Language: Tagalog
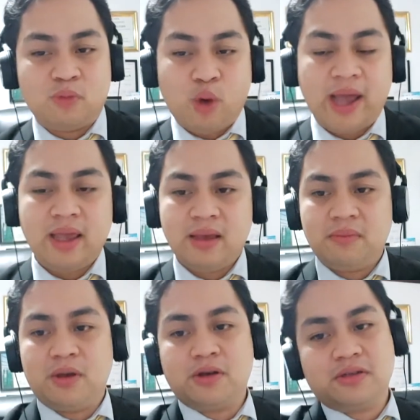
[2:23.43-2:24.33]
Why?
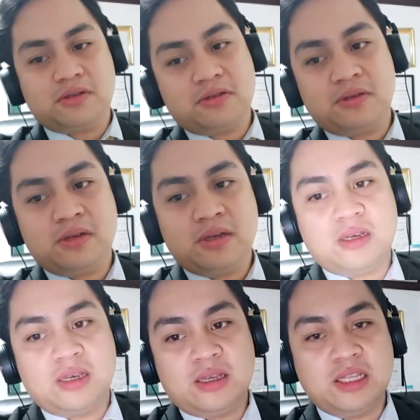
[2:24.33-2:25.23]
Because
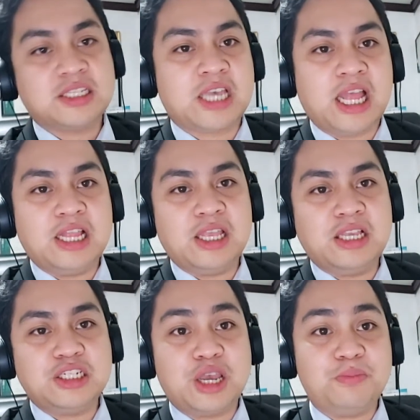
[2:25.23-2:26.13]
na-scale
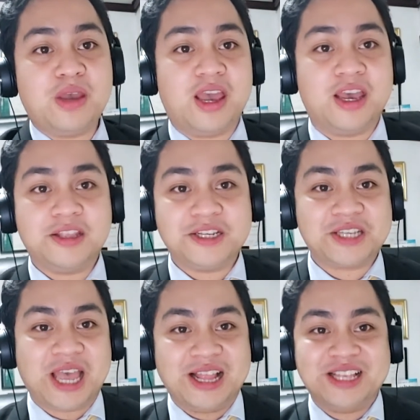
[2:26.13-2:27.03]
ni JB eh.
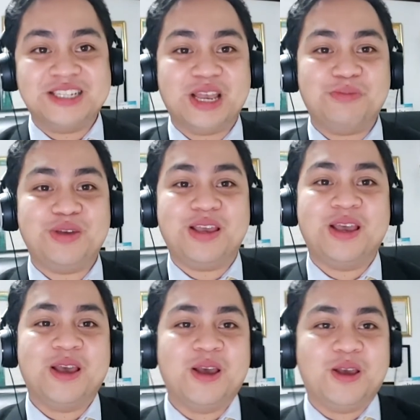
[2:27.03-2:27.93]
Na-scale ni JB
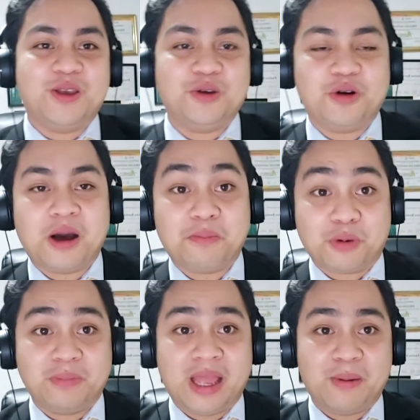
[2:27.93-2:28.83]
yung uh,
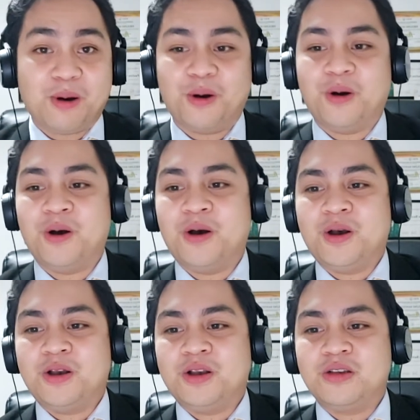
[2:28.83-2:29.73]
problema ko.
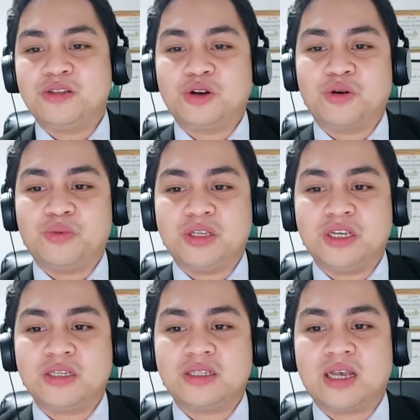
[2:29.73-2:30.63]
So, which
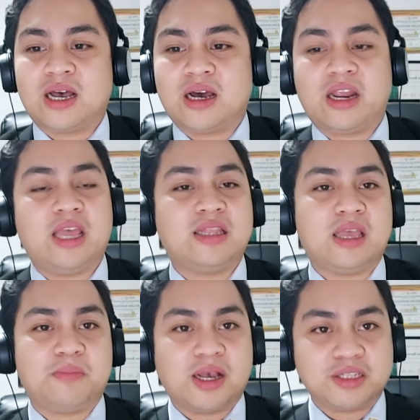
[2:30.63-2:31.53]
is uh,
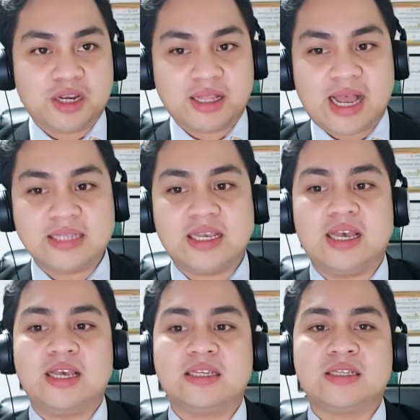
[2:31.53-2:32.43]
creating
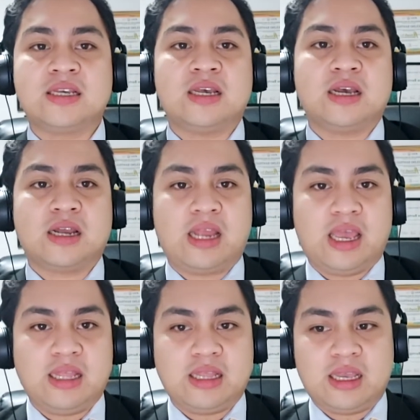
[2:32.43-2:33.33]
masterclasses,
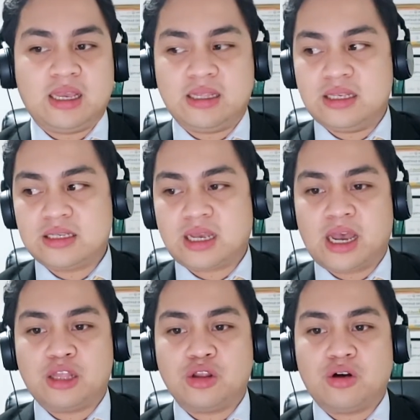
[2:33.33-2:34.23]
creating this
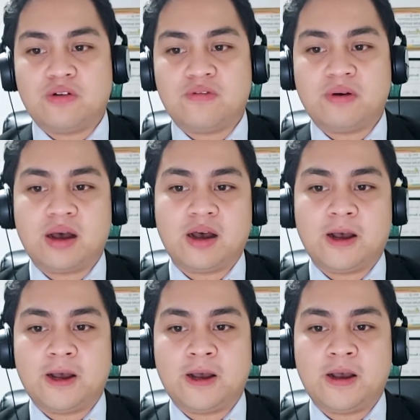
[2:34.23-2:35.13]
kind of
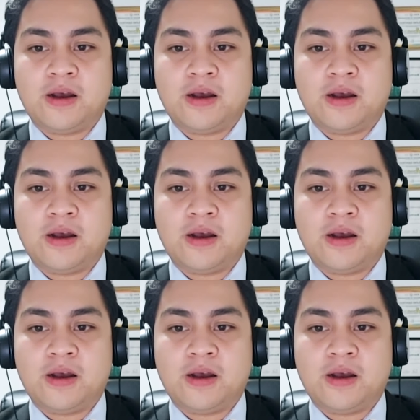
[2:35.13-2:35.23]
uh,